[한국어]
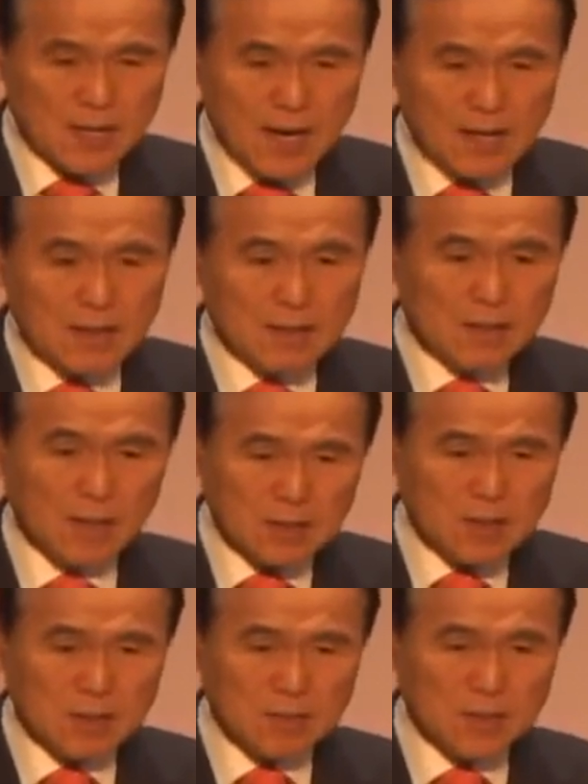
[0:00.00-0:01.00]
야
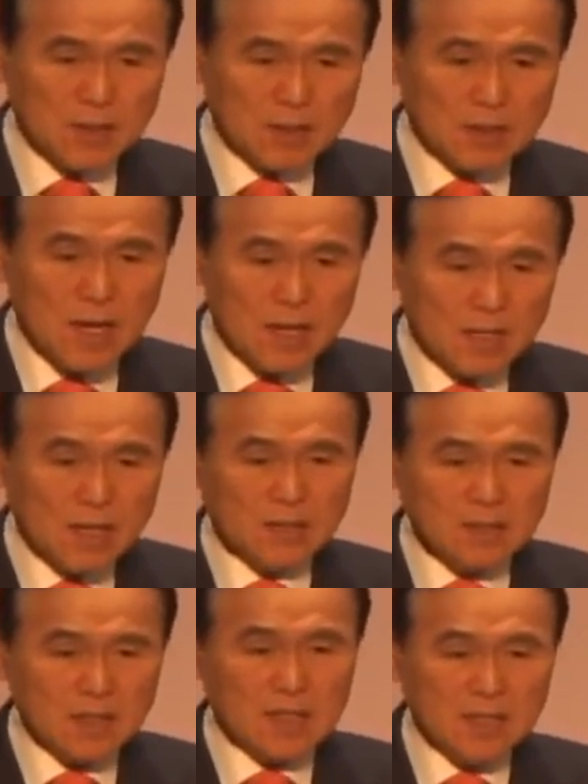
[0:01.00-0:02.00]
너가 지금 있는
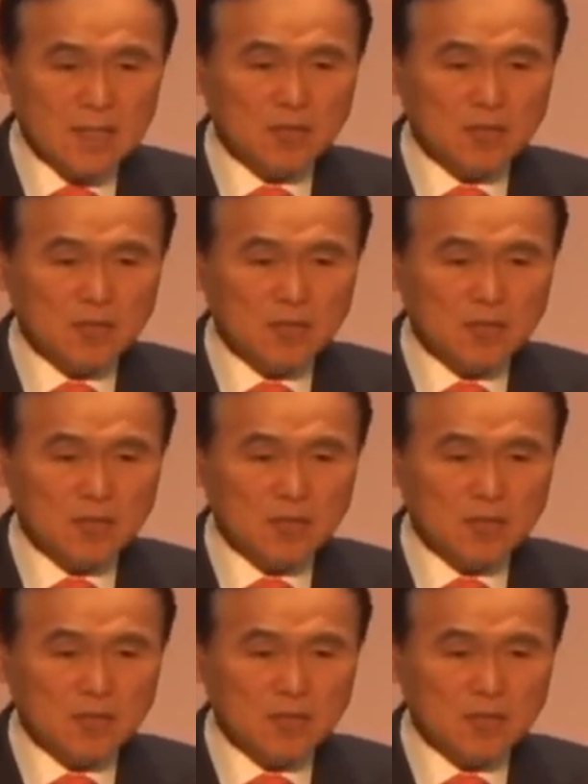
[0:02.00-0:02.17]
영적인